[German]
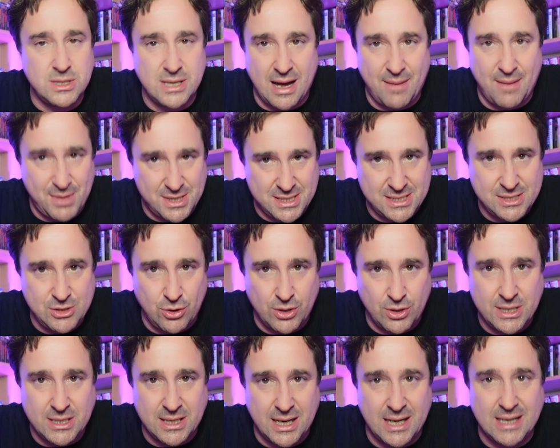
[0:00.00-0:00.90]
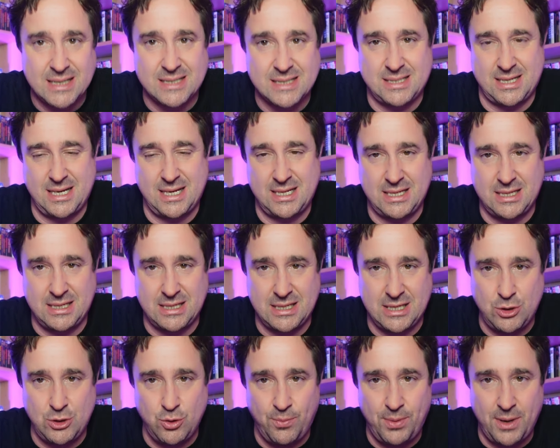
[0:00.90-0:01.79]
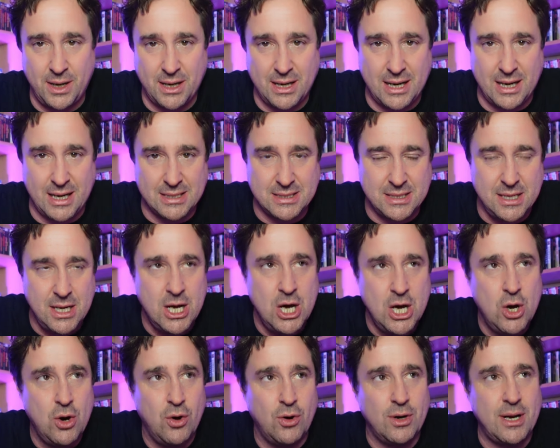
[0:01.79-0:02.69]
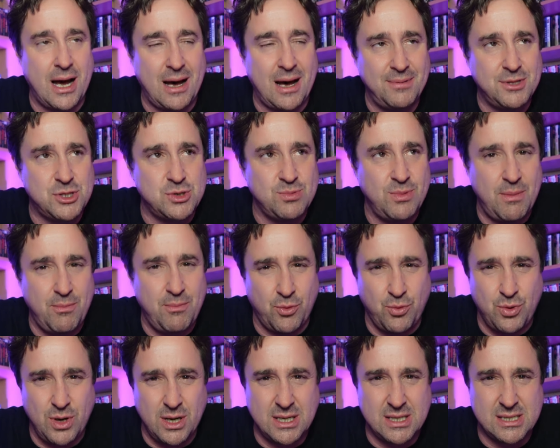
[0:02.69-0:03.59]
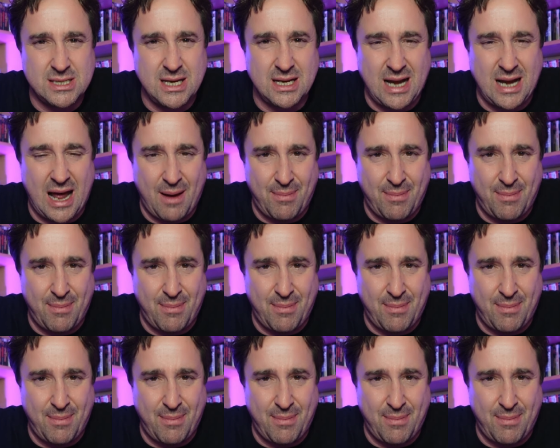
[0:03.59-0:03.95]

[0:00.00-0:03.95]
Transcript: damals die original gezeichneten Kinoplakate und habe zu meinem Bruder gesagt,